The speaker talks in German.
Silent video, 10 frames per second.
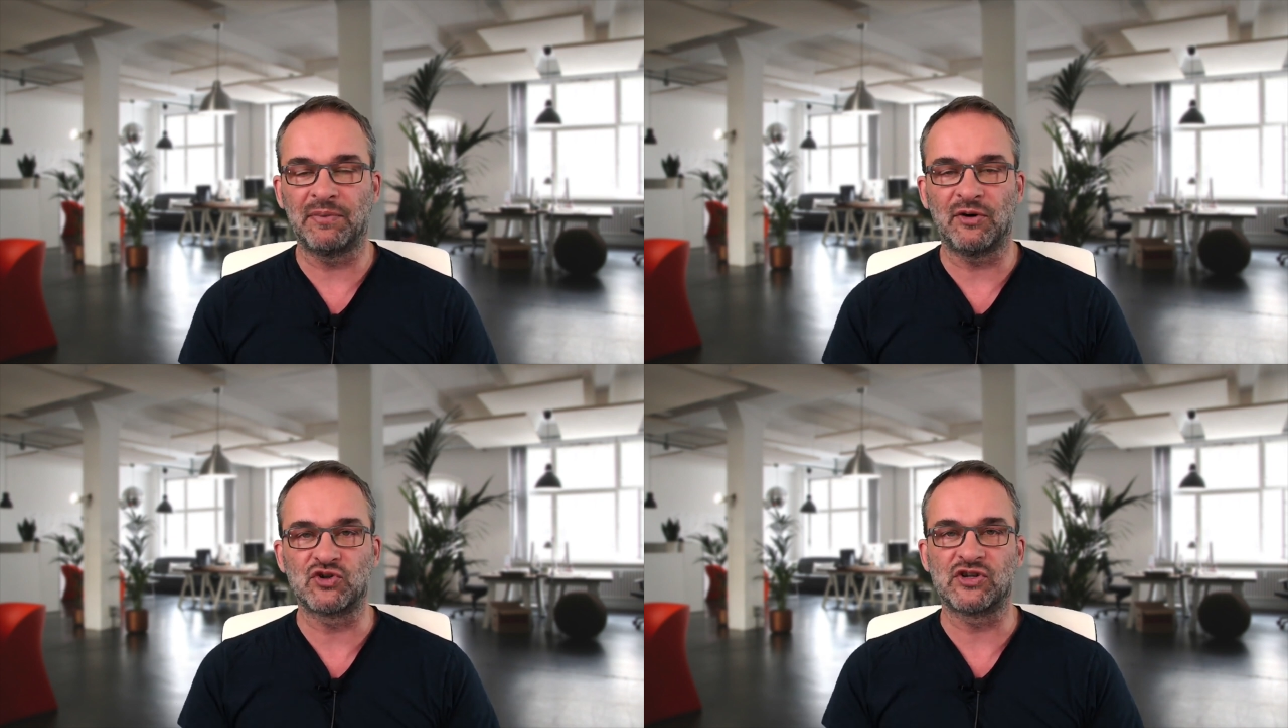
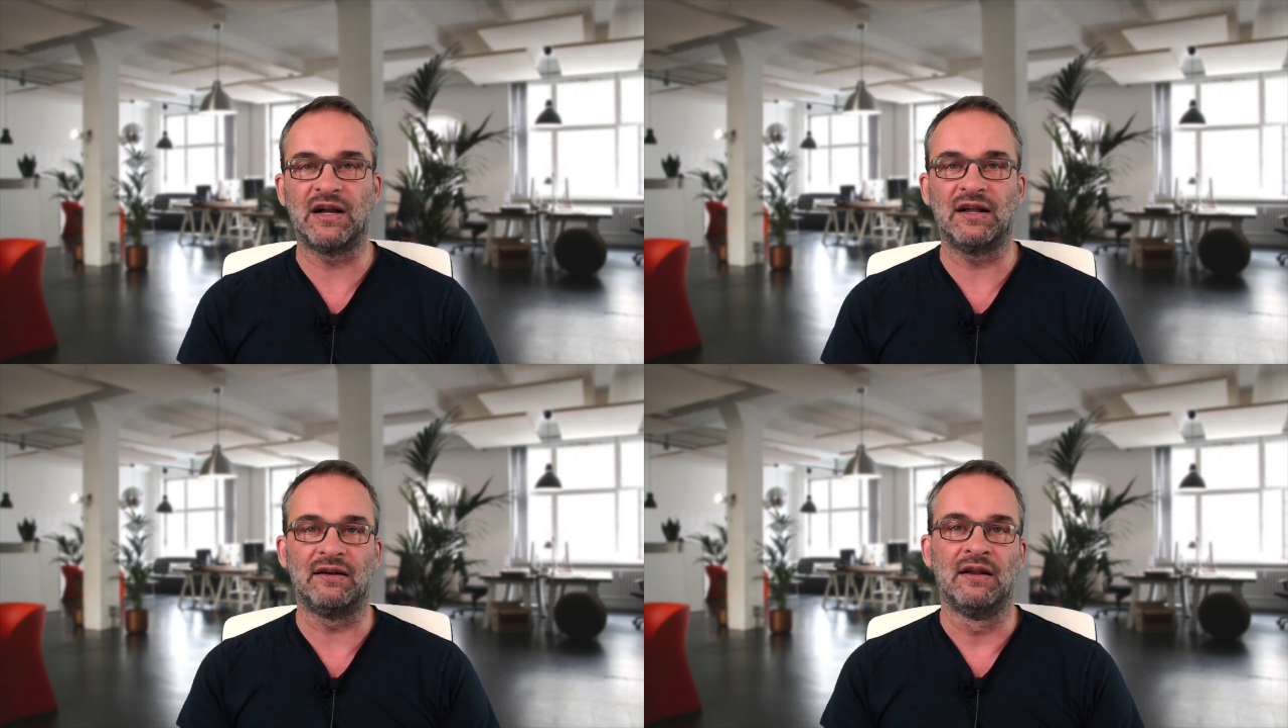
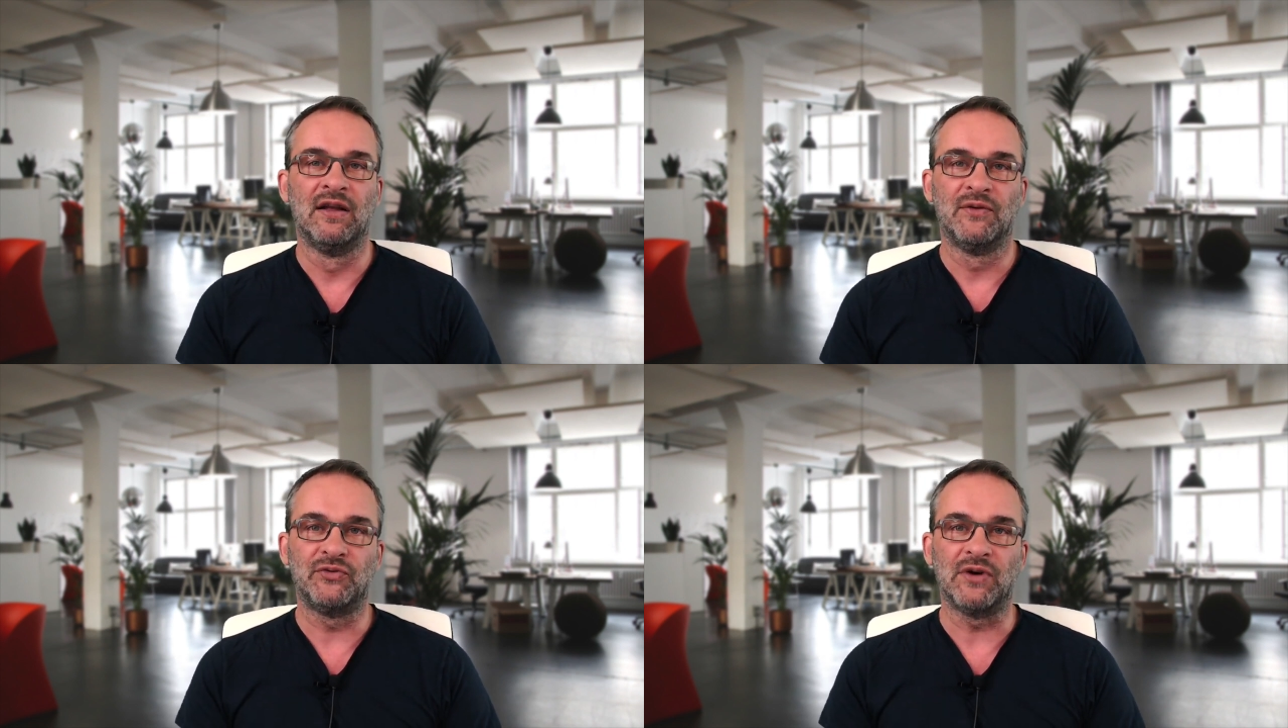pauschal
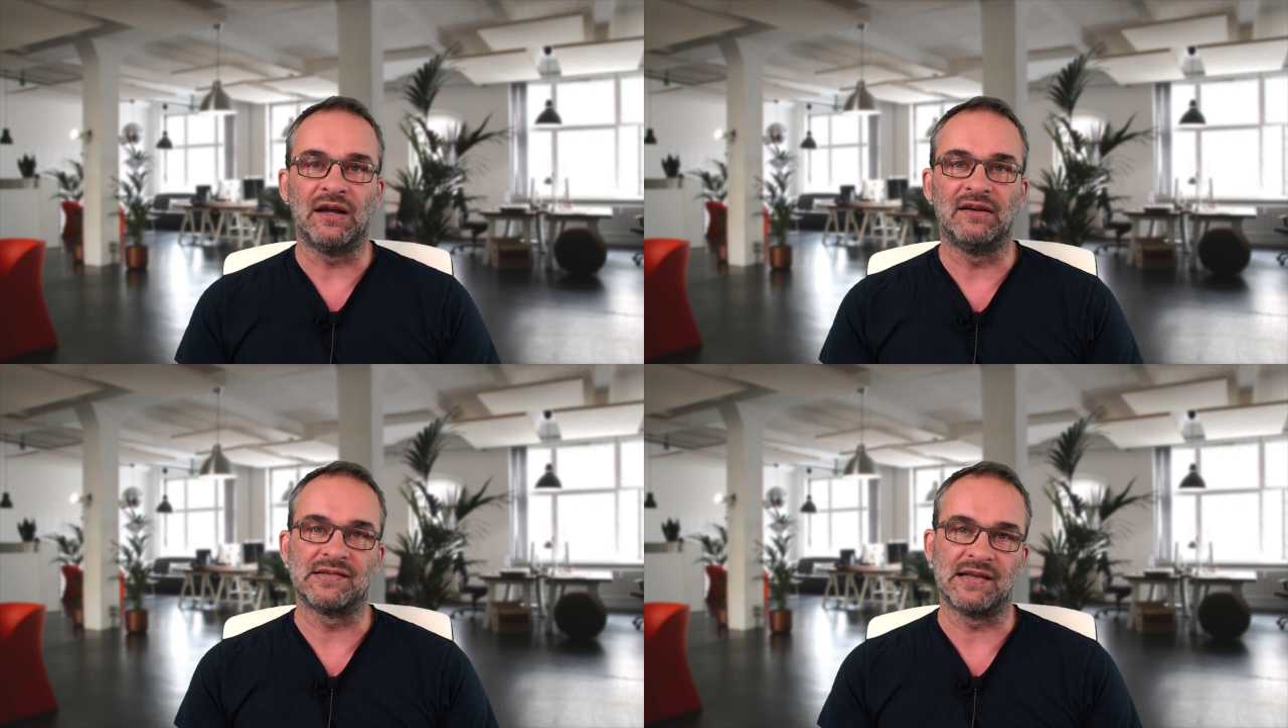für
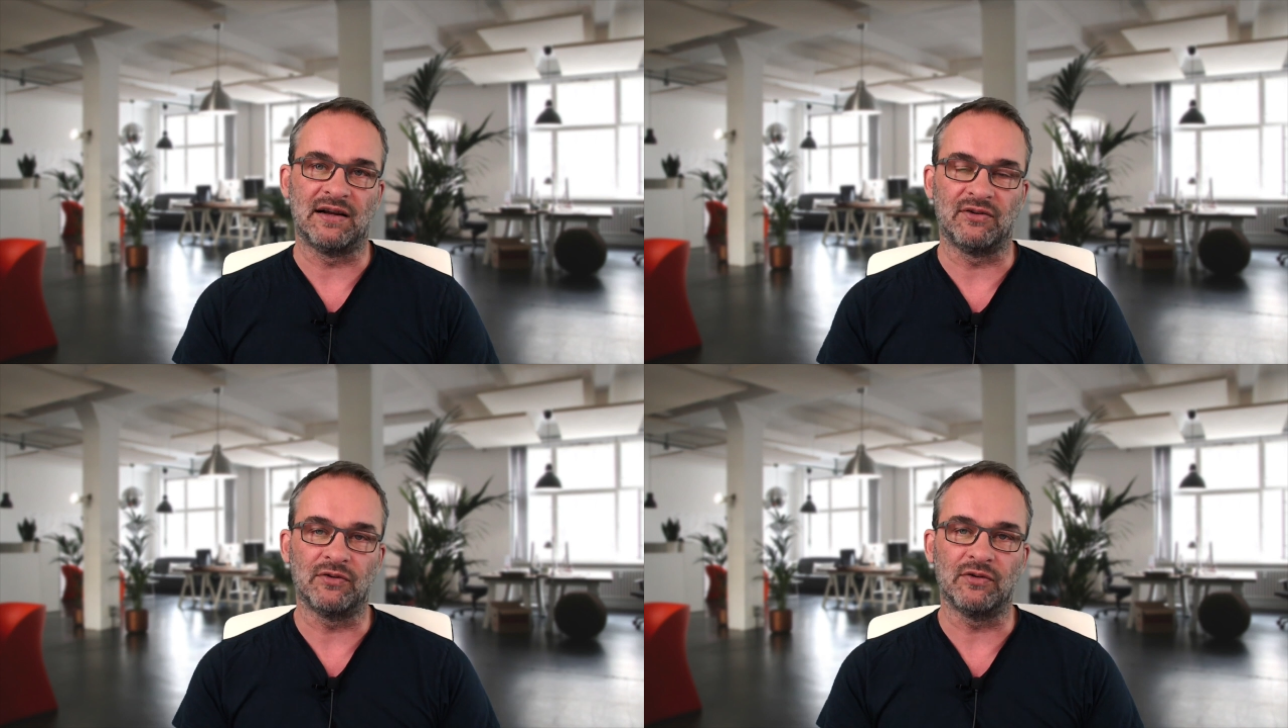alle
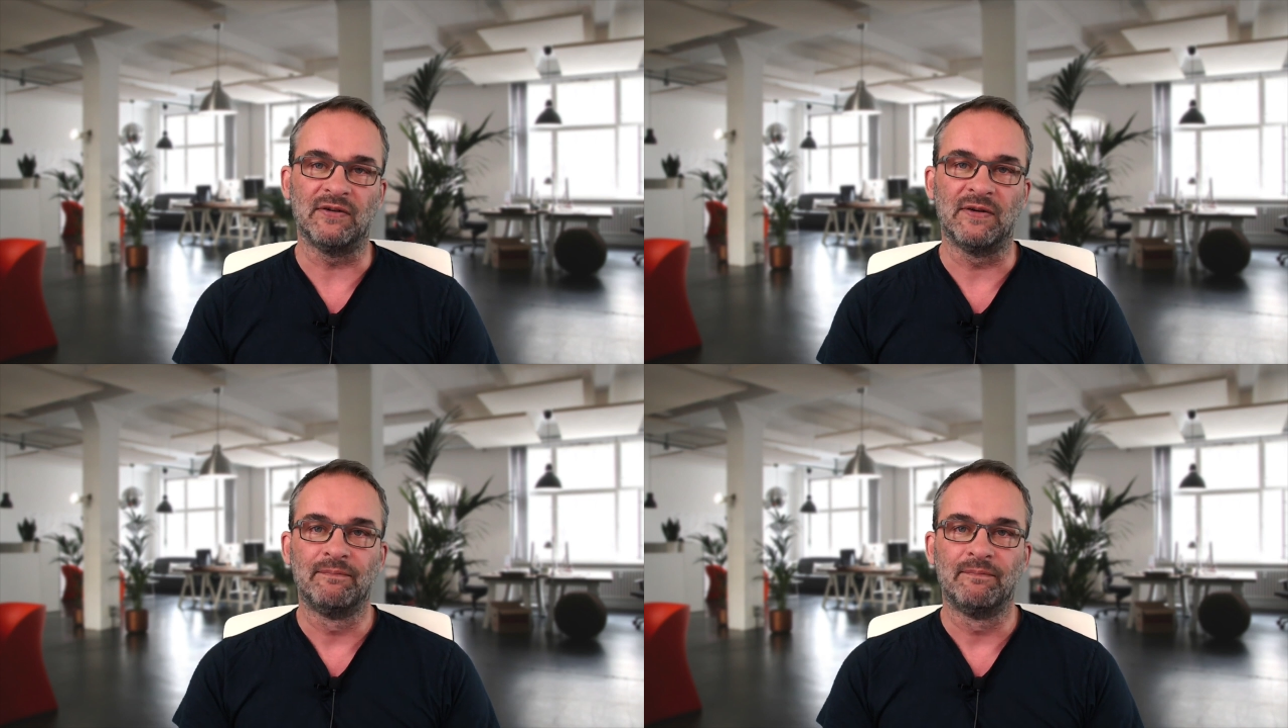sagen können.